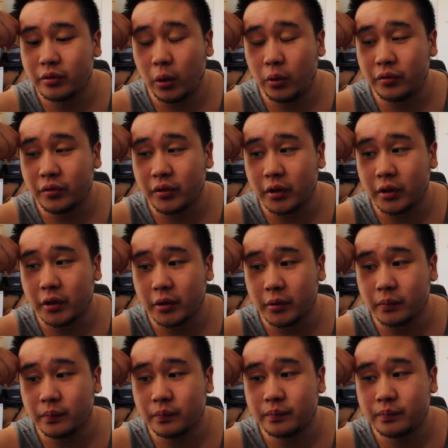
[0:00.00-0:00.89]
Aufgang,
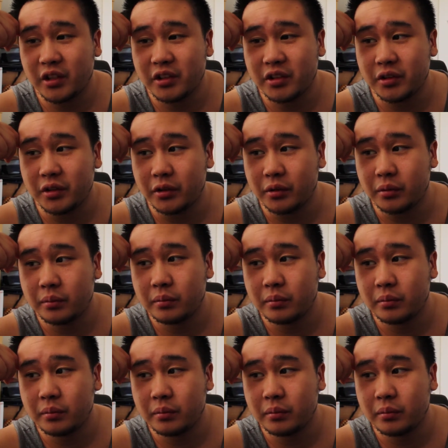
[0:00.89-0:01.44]
Gassi.